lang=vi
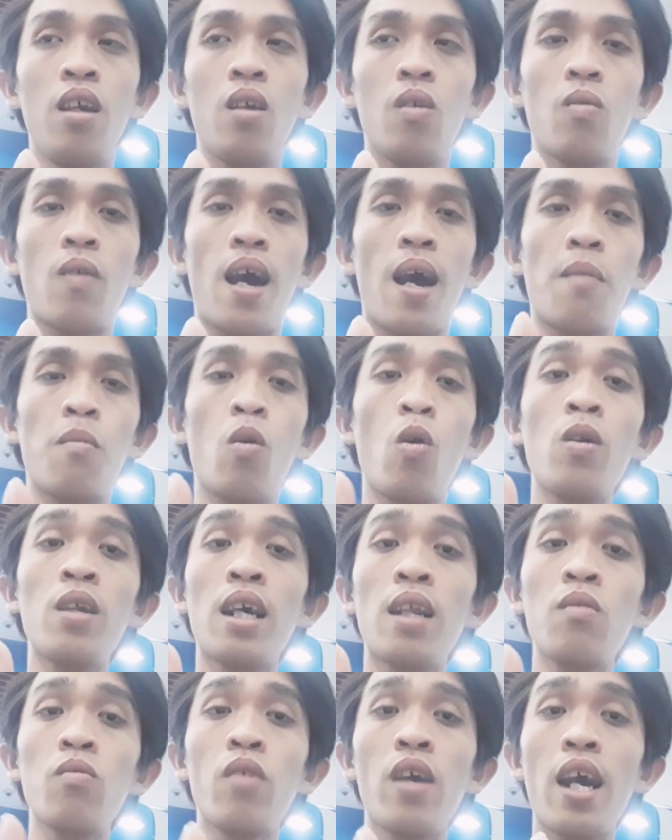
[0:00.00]
và muốn
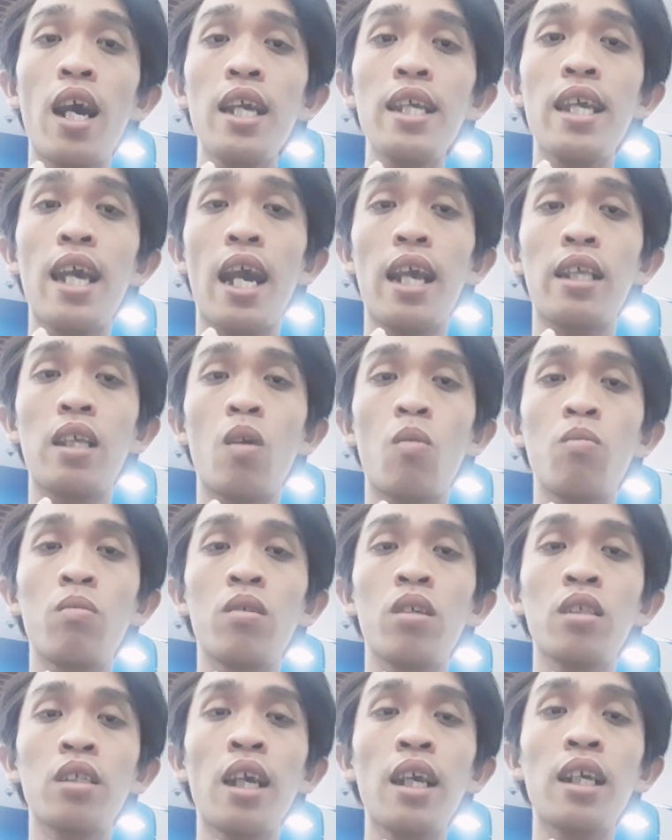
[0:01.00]
đánh phá về dạ
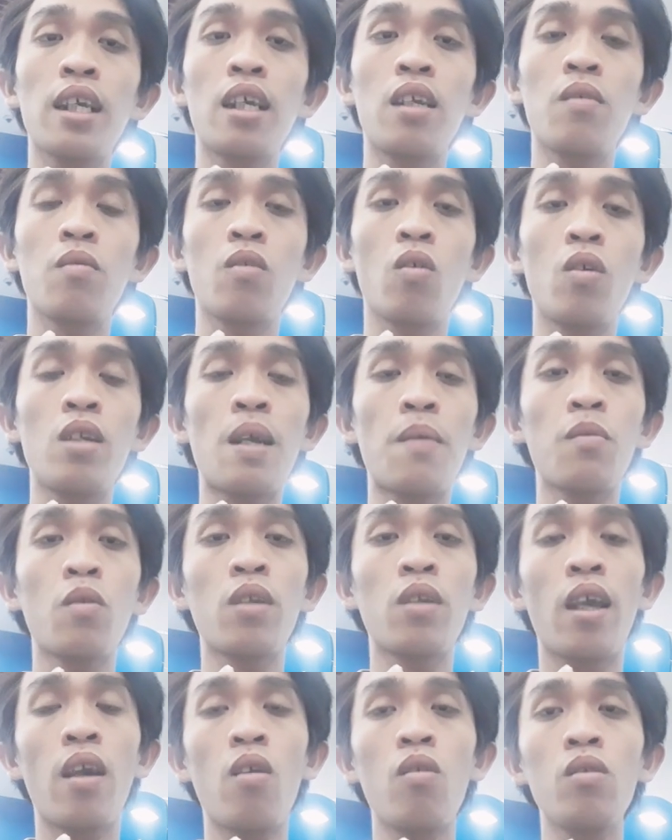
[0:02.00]
trong cái kinh của Nam Chú
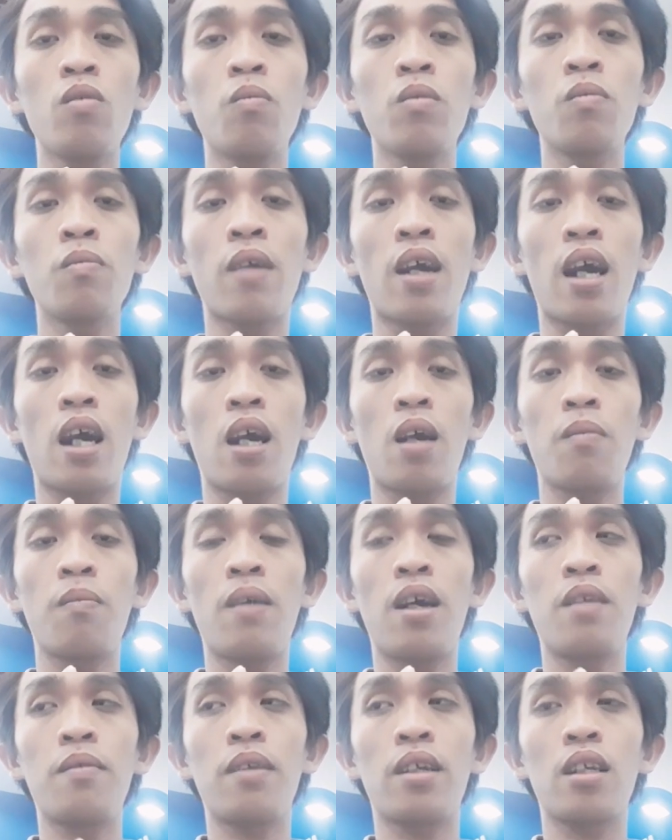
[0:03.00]
Tiểu mà
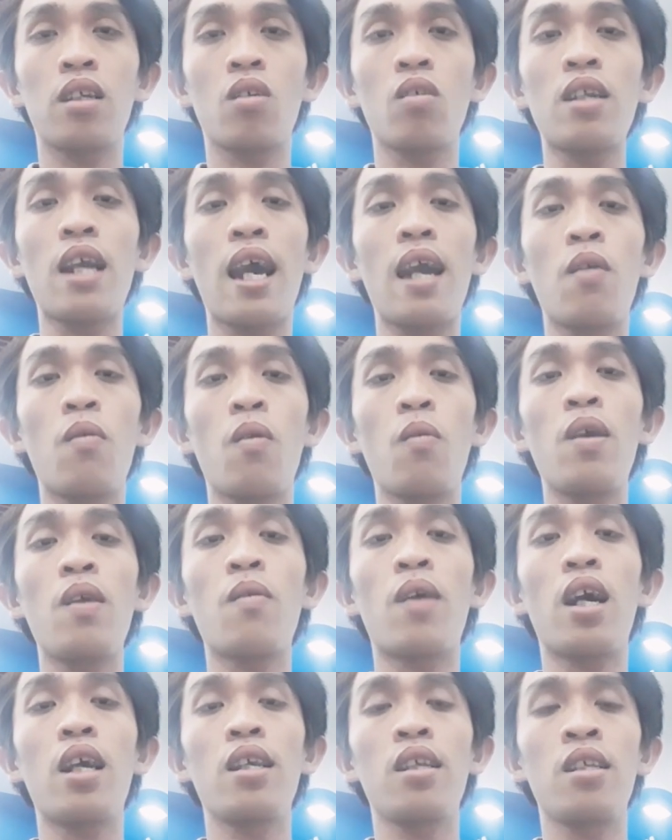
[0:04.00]
bên mình có thầy Hoàng Nguyên
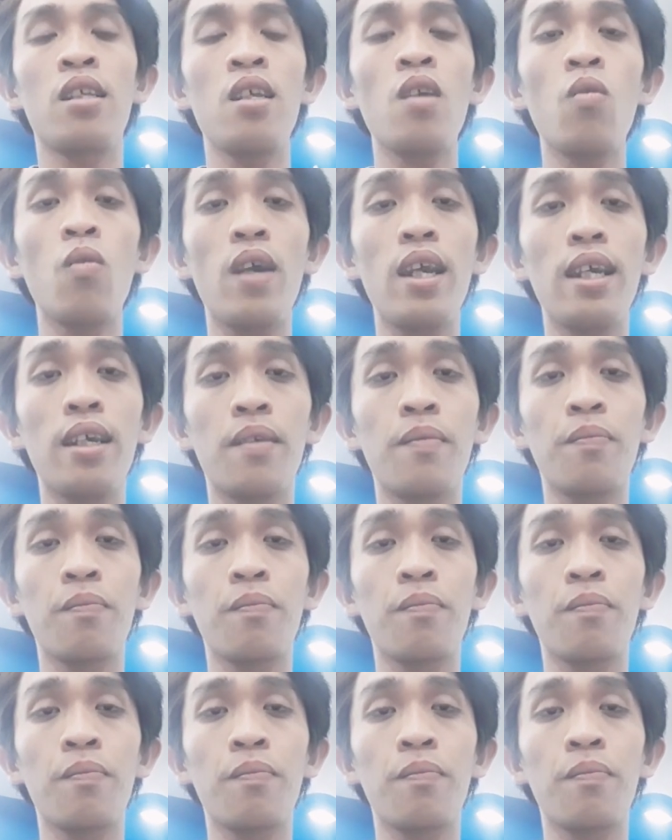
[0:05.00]
và Nhất Nguyên